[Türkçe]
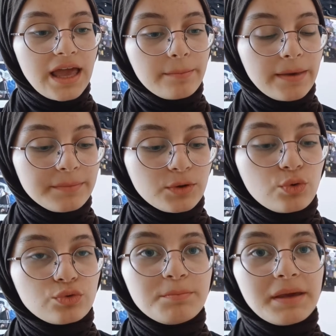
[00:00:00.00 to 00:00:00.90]
hemen bir
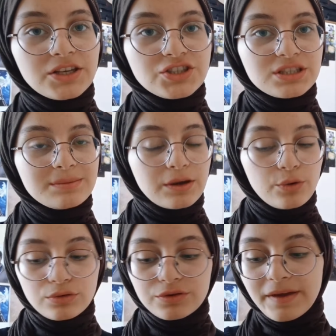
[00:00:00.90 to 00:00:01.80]
konuyu
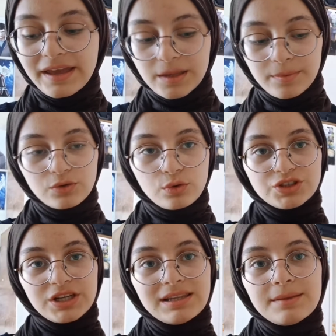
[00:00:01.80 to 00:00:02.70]
pekiştirmek olur ve edebiyatı
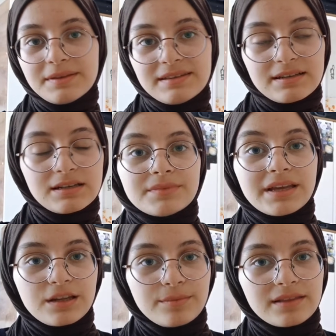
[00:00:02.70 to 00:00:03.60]
o şekilde bitiririm.
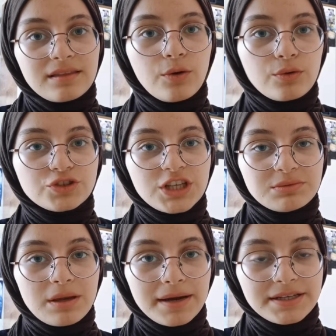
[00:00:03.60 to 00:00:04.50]
Şimdi edebiyattan
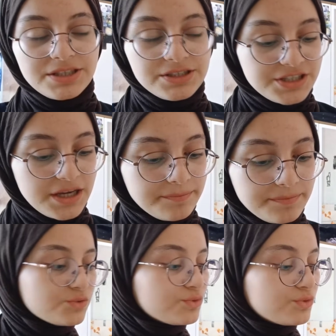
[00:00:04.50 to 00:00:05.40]
konuşlaşmaya başlayacağım.
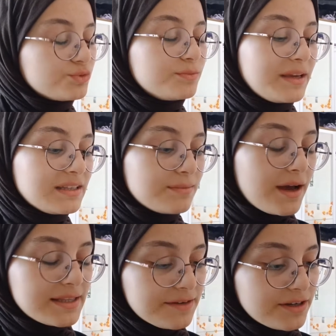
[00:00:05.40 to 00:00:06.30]
Biraz uzun sürme
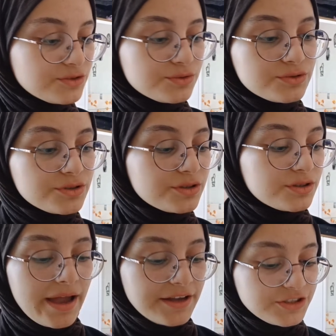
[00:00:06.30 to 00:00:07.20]
ihtimali de var çünkü
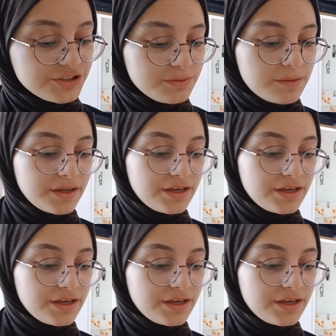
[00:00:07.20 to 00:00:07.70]
bayağı çalışmam